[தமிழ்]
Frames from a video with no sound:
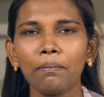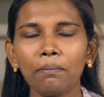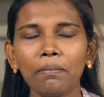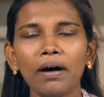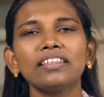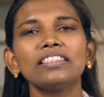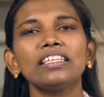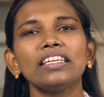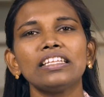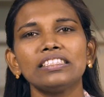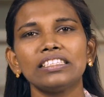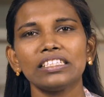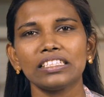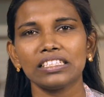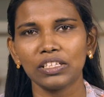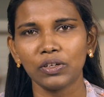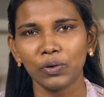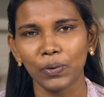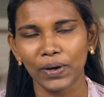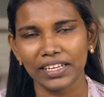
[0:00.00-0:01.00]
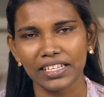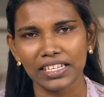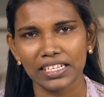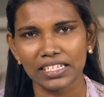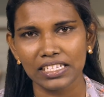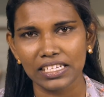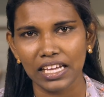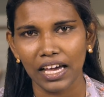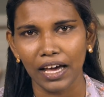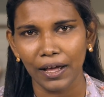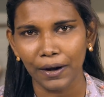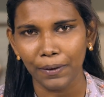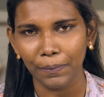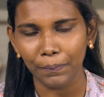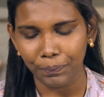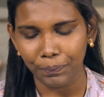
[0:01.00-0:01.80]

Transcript: மாநிலத்திற்கு வருகின்றார்